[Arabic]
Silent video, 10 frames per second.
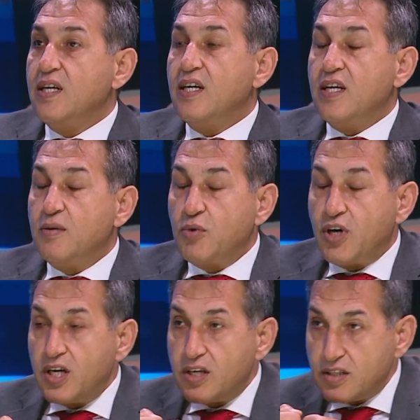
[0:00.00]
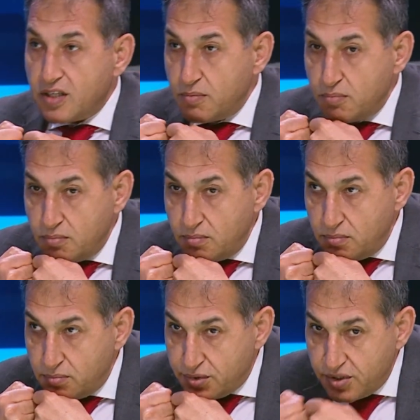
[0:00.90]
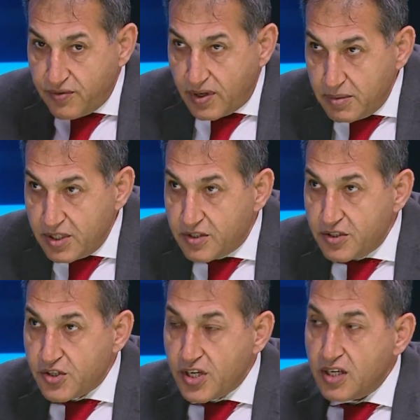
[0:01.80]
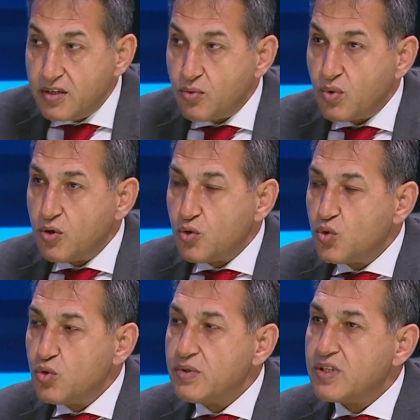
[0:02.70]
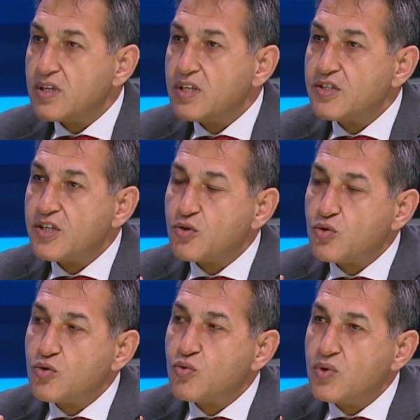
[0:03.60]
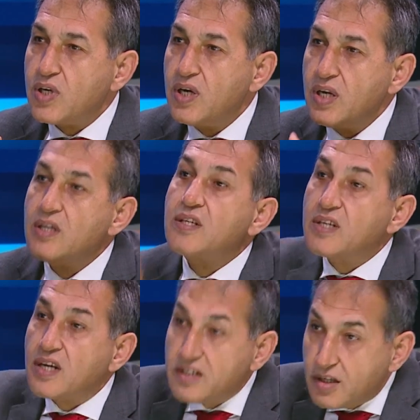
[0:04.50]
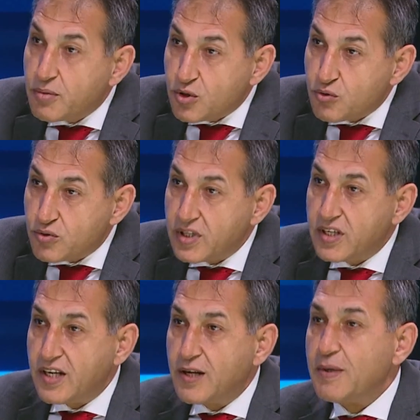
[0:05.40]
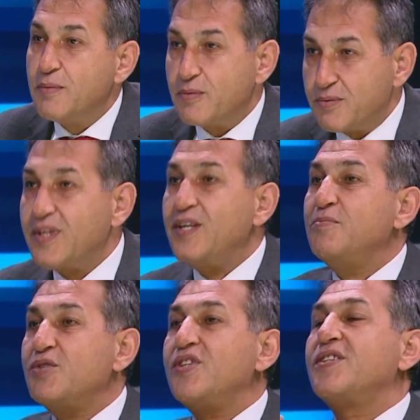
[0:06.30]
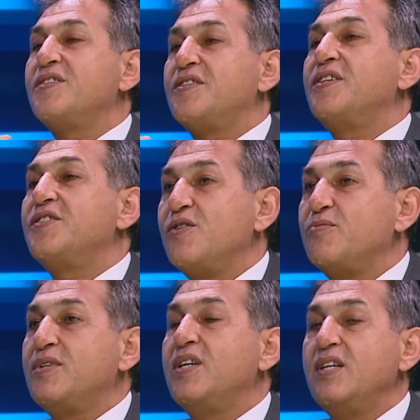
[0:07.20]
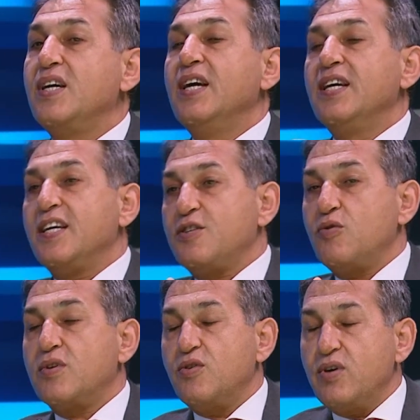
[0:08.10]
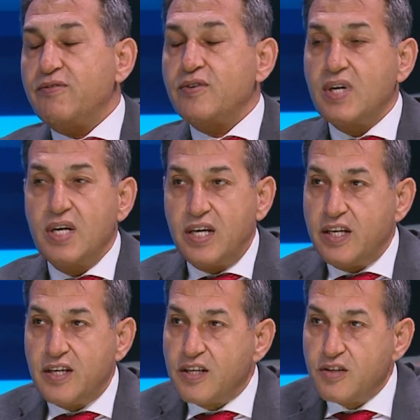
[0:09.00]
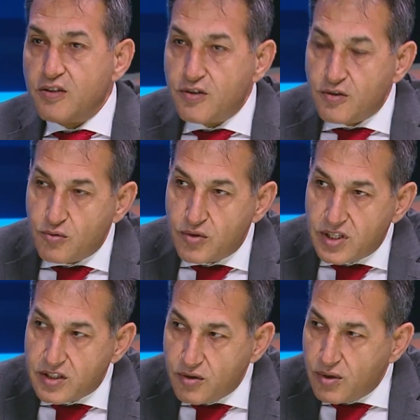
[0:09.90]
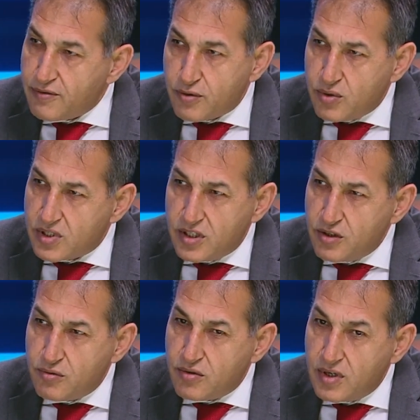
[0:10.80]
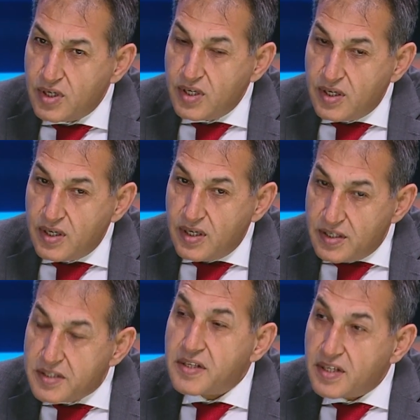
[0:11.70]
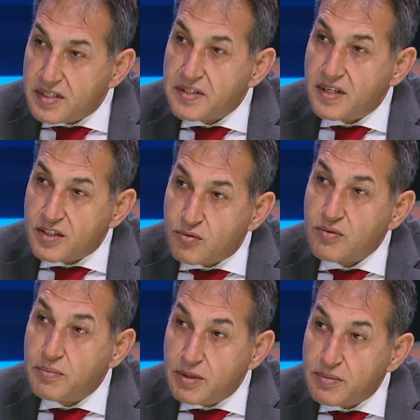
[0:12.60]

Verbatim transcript: المعارضه تدفع بالاتجاه والحكومة تراجعت خطوة لتتقدم خطوتين للأمام وبالتالي مش لتتراجع وبالتالي يحصل توافق أنا أظن أنه هناك توافق واضح أنه لسه لا زالت امام